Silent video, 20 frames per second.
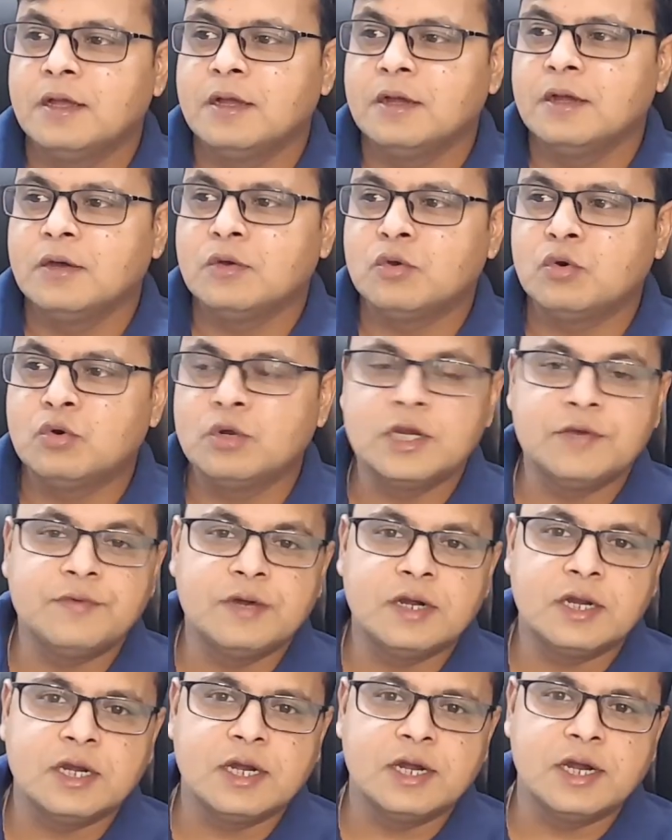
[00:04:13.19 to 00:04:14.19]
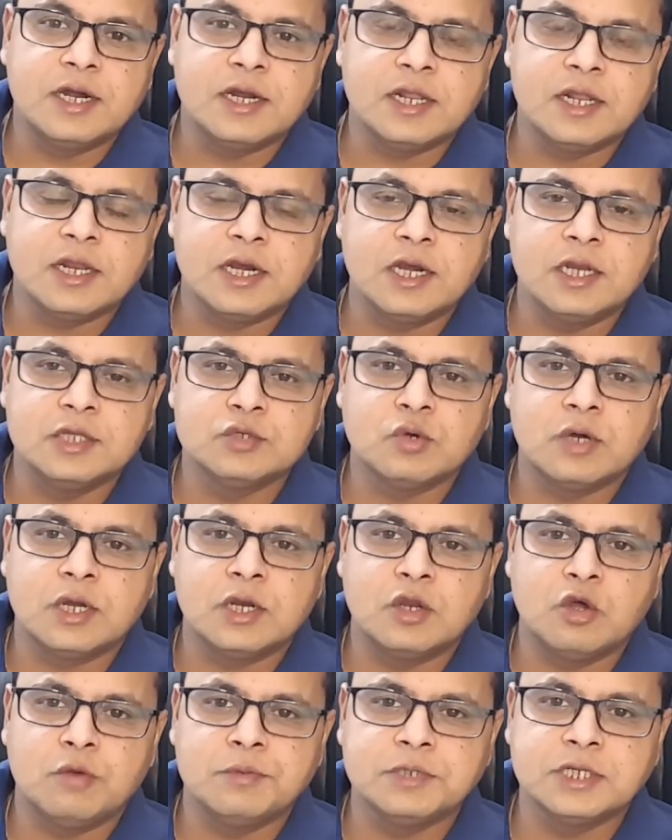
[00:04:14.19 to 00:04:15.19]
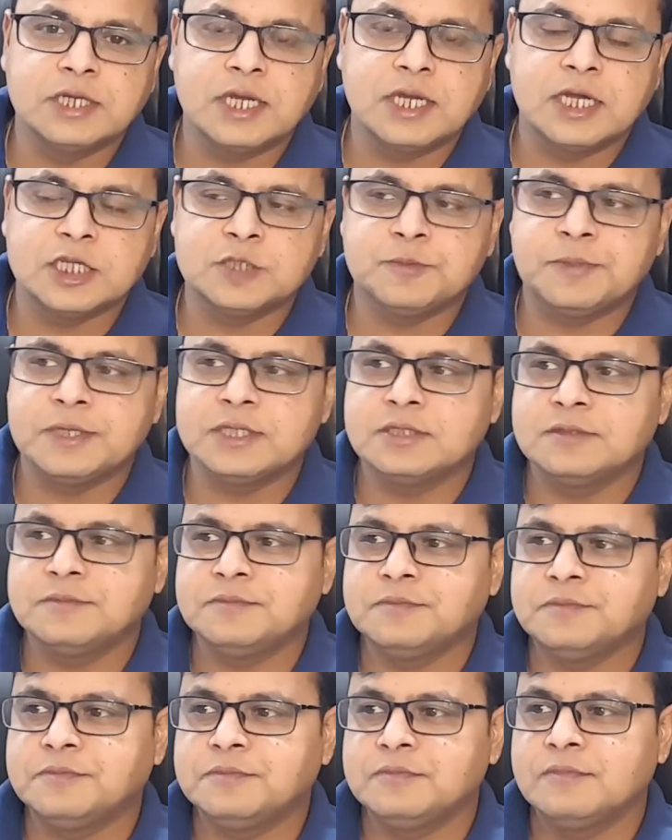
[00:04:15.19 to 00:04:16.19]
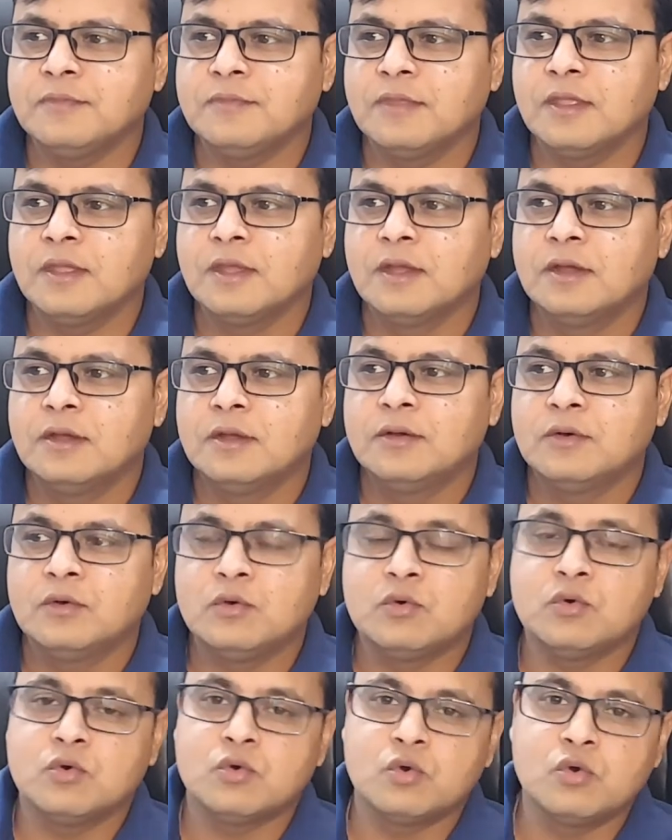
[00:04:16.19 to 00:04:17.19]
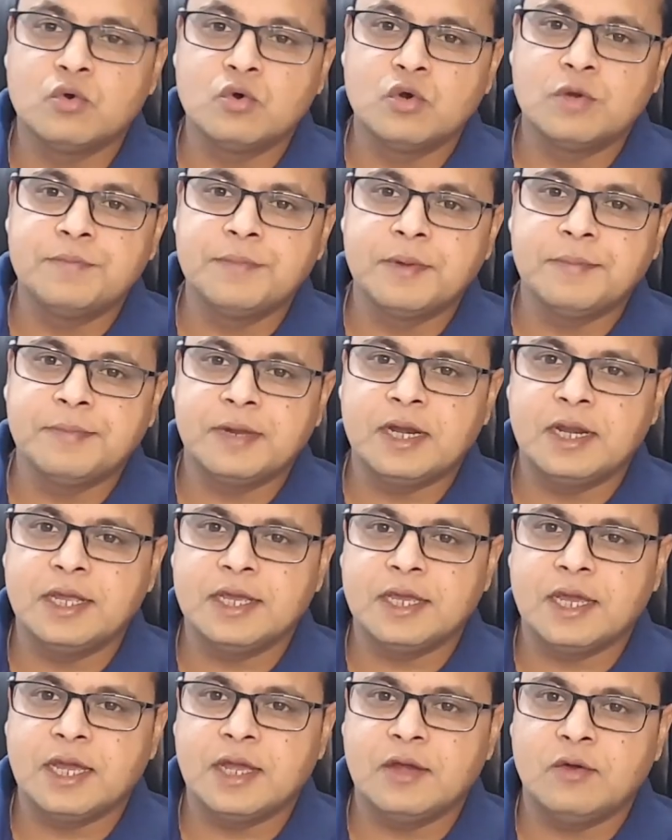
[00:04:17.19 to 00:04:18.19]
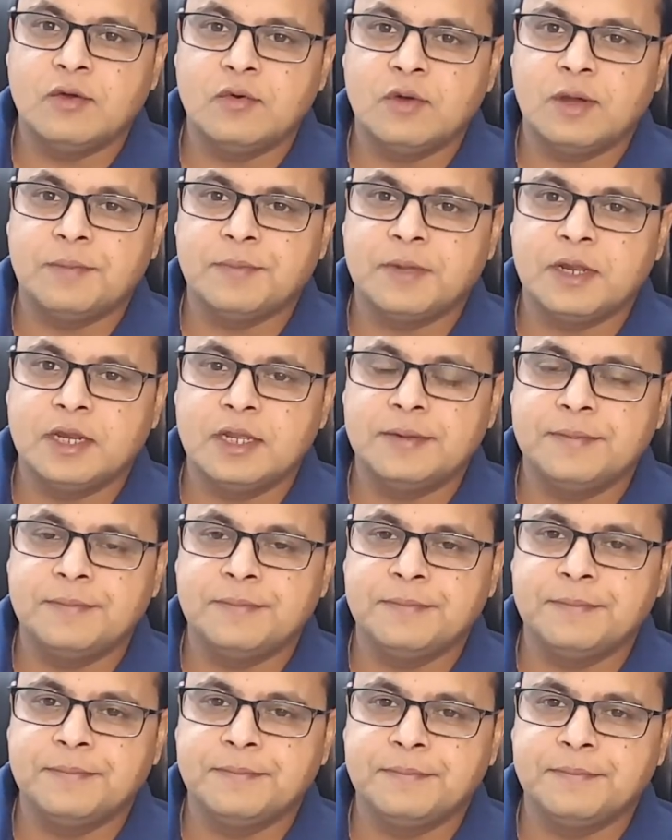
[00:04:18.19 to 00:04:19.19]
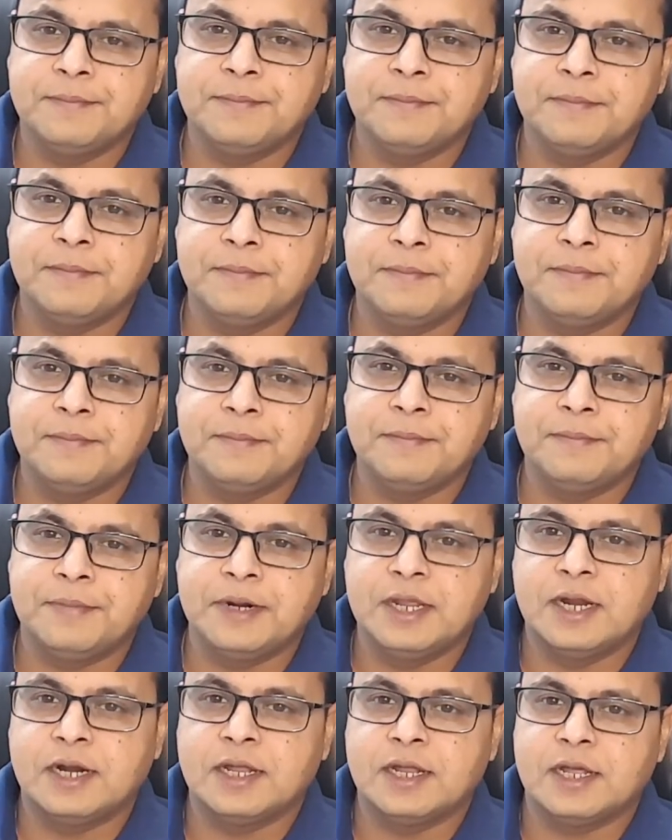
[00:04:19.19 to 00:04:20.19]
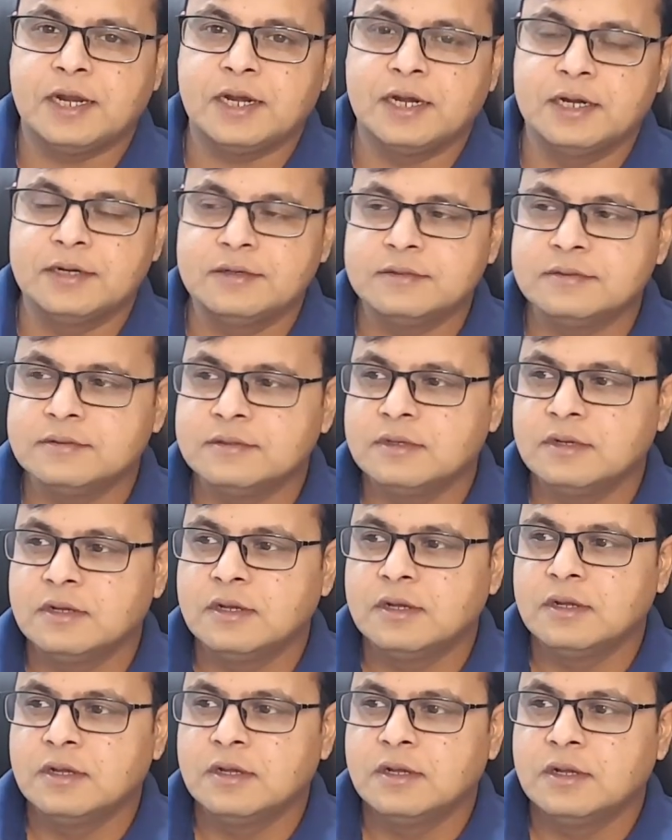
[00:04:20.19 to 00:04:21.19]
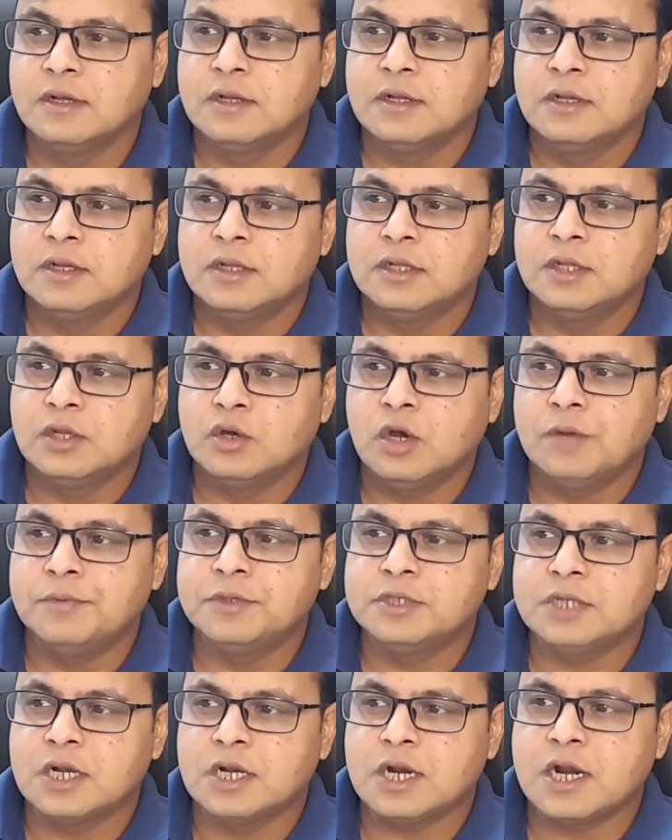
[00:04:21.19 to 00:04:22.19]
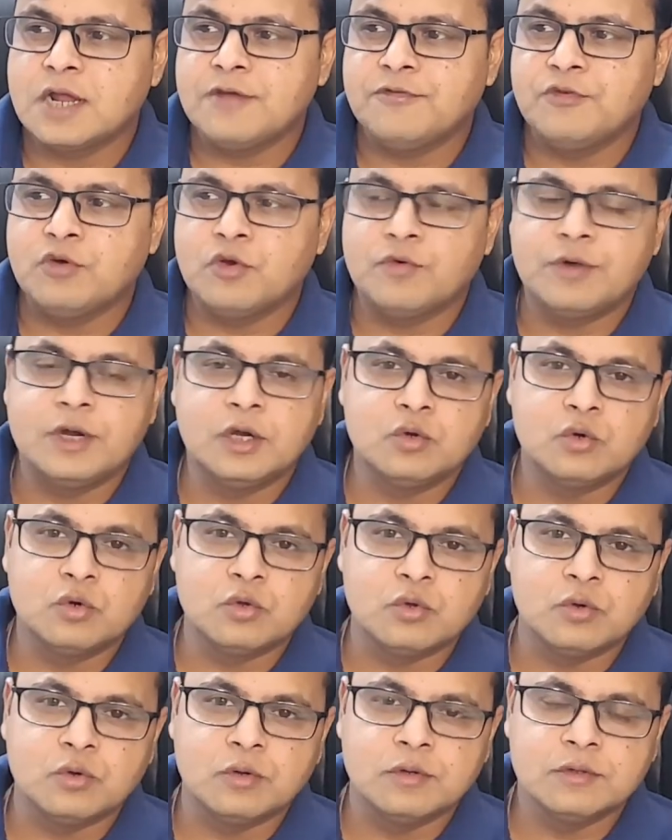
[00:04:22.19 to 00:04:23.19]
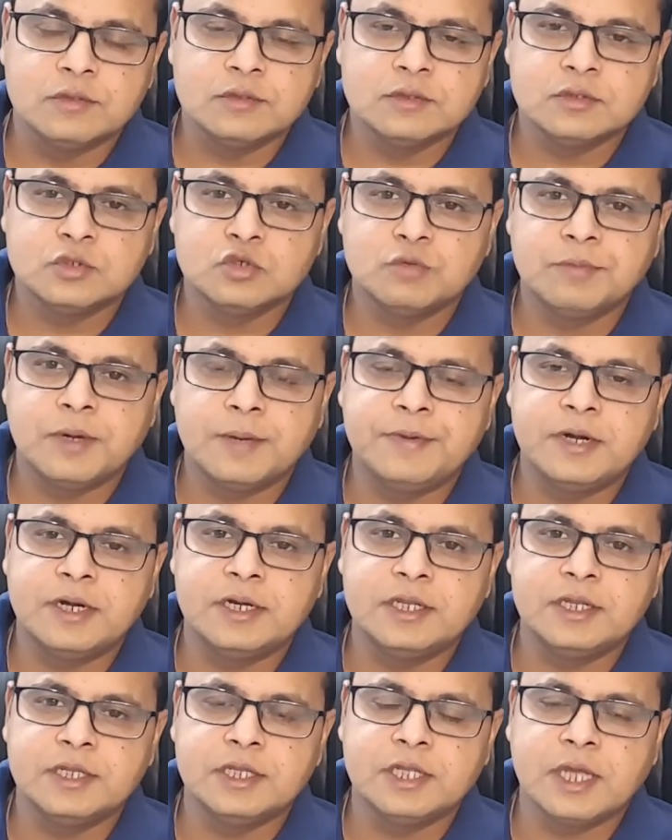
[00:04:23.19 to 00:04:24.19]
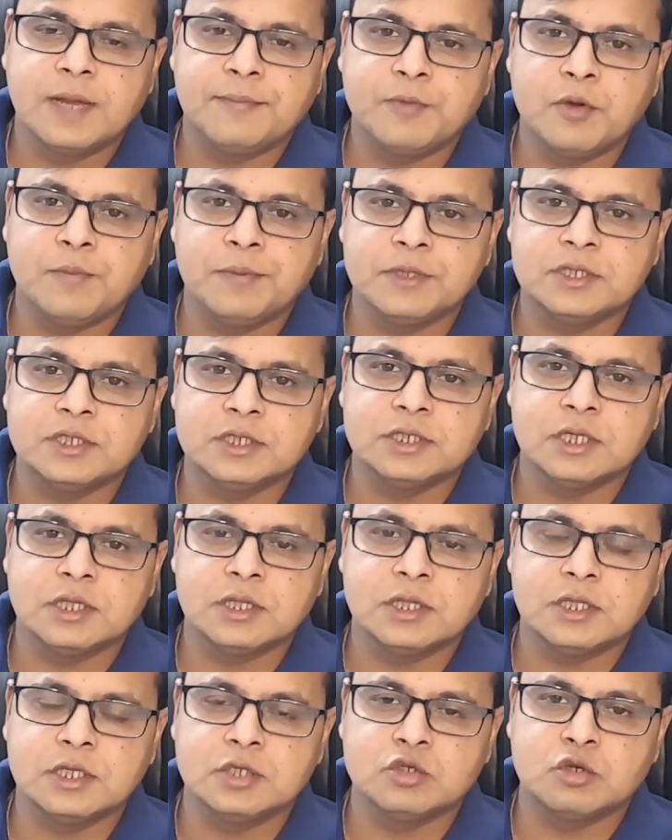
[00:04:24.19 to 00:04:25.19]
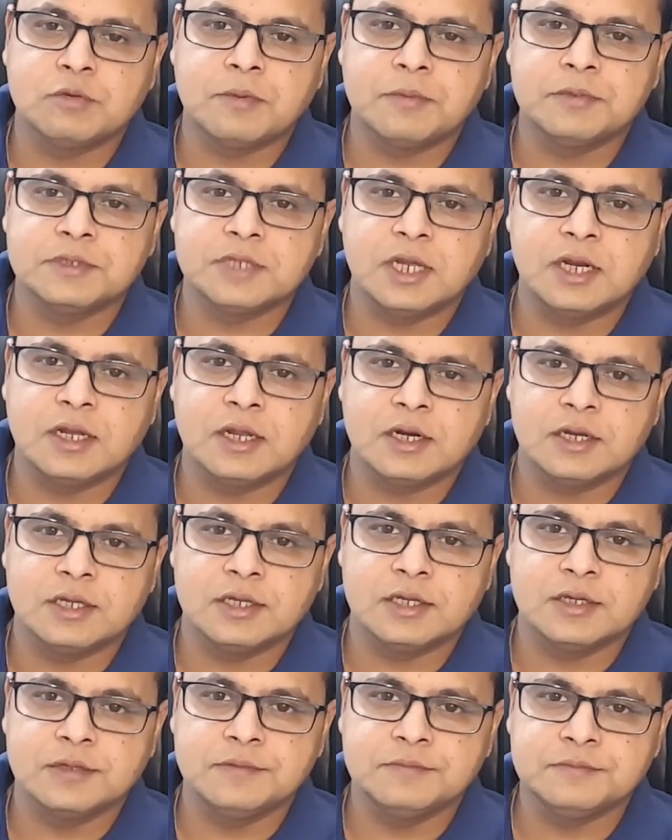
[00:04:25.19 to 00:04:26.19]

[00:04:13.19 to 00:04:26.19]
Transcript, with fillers: क्रूड इन्वेंट्री डेटा रिलीज़ होगा नौ बजे के आसपास क्रूड में मैं लेके आया हूँ आपके लिए बढ़िया टारगेट देखो अभी चल रहा है फोर वन टू टू सुबह अपडेट दी थी आपको पच्चीस से तीस रुपये में सेल करने की